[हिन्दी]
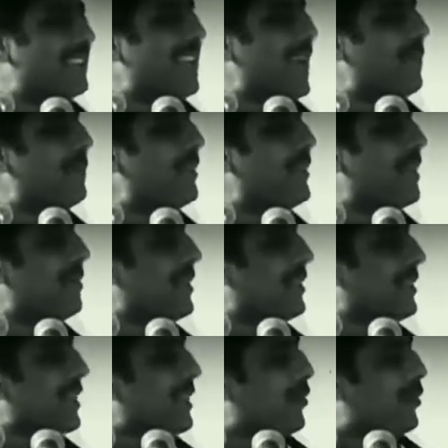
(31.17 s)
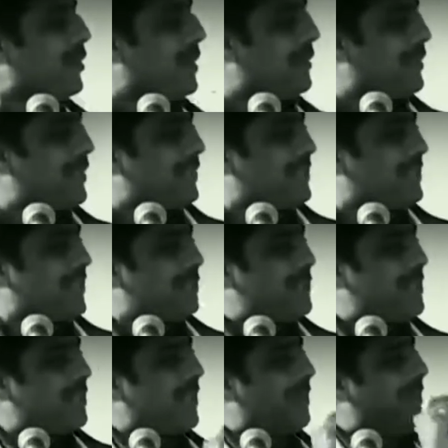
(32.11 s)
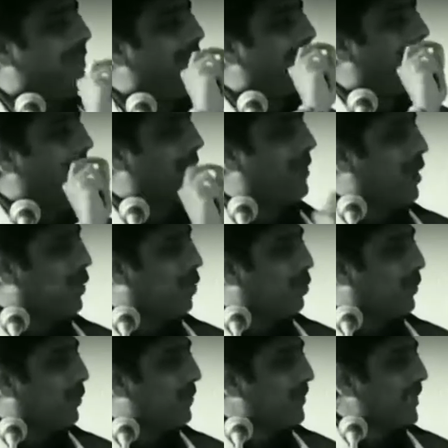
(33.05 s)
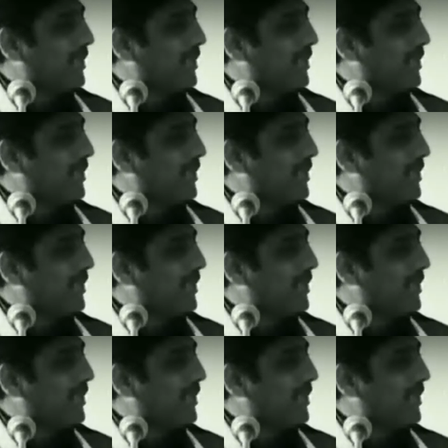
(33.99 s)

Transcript: क्या बढ़िया बात कहते हैं वो कभी कि कभी सलमान के बालों